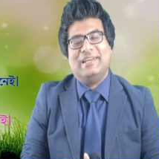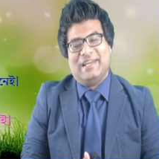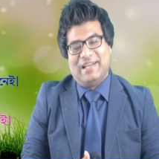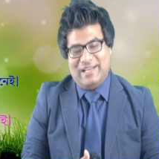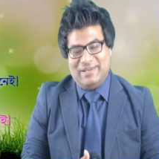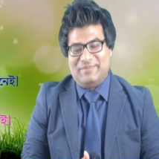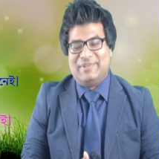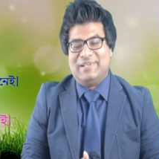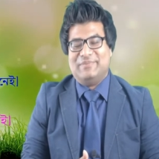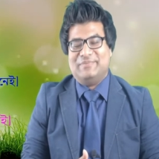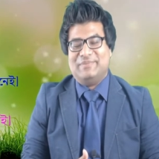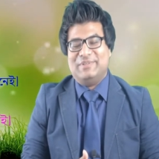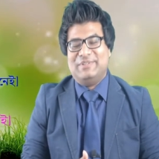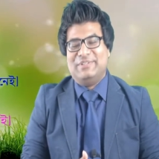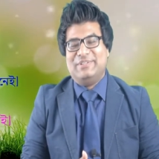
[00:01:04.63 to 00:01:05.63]
আমি বললাম
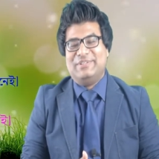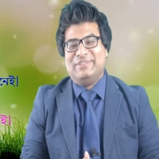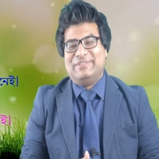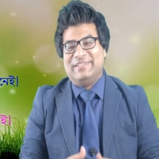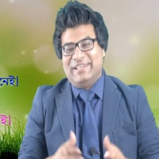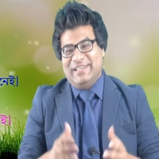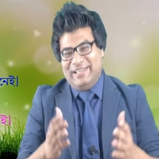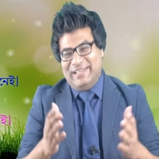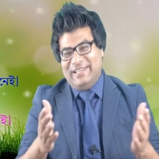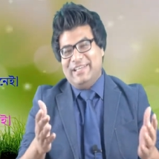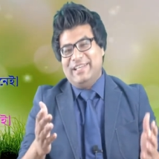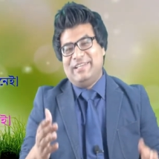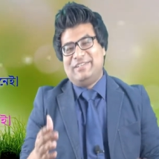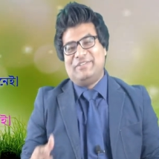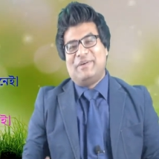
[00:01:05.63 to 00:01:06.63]
বন্ধু
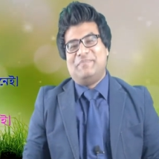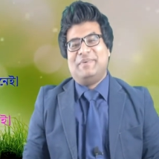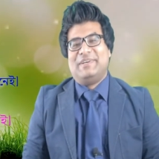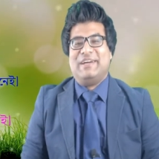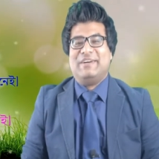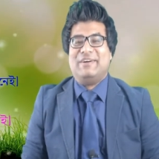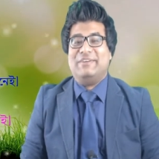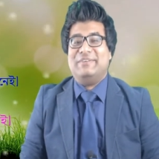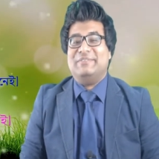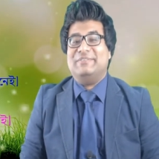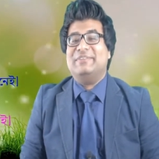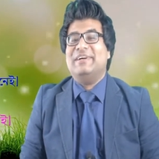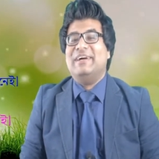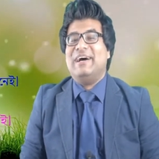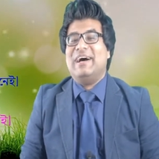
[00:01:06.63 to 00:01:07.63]
একটু অপেক্ষা করো
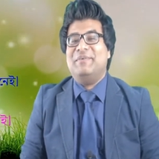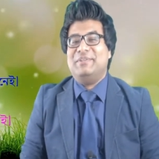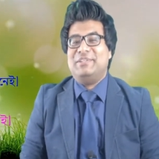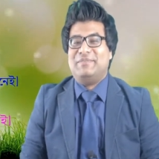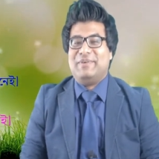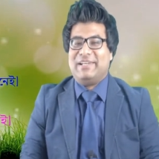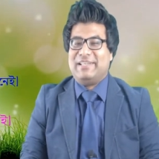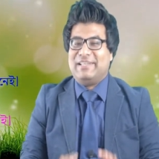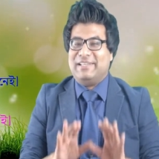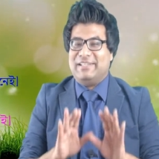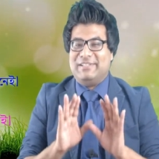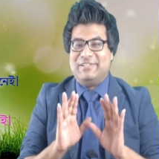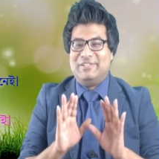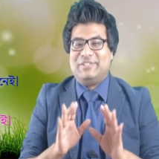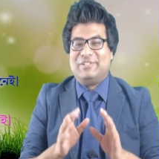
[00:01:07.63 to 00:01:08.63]
আমি তোমাকে
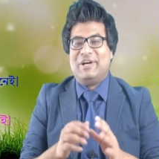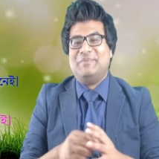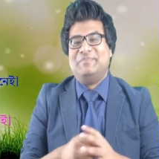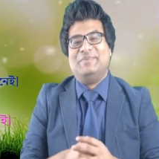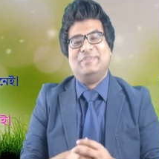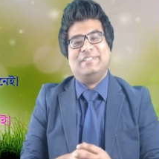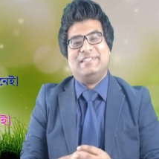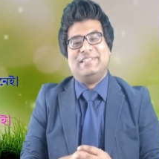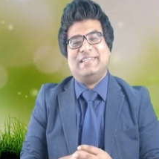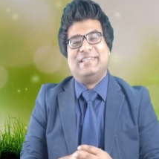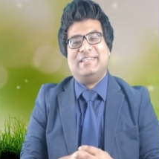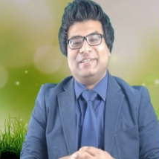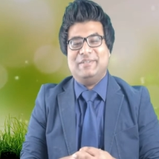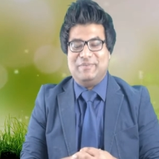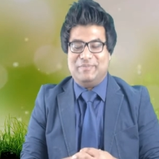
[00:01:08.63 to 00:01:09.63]
সব বুঝিয়ে
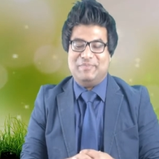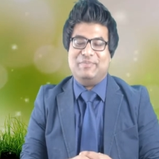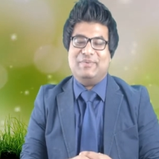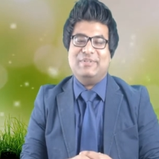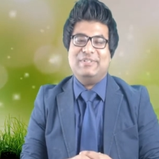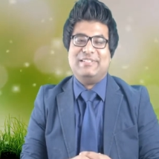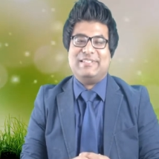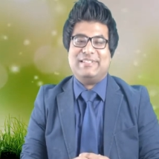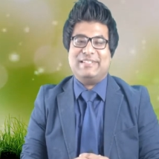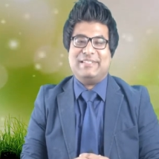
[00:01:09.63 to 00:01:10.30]
বলছি